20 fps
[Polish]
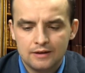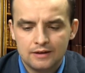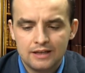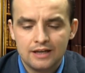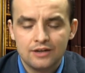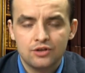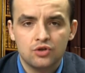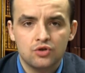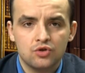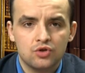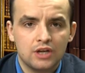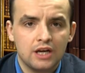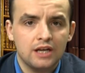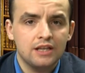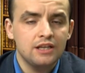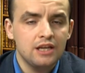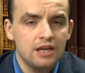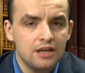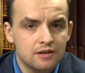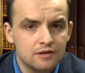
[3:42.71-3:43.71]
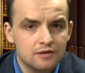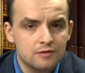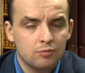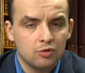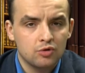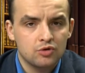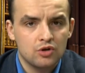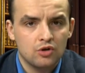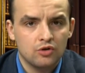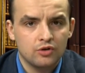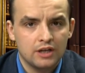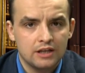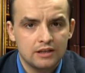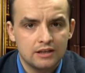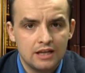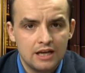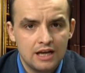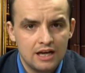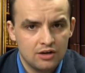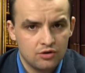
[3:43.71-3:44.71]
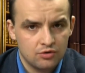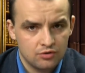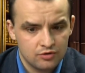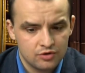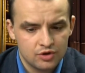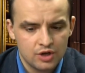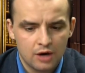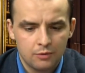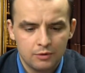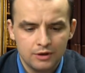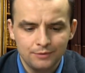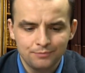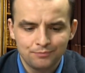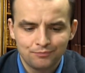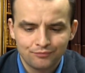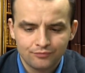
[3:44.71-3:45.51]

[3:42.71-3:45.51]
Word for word: ta książka nie jest podzielona na rozdziały,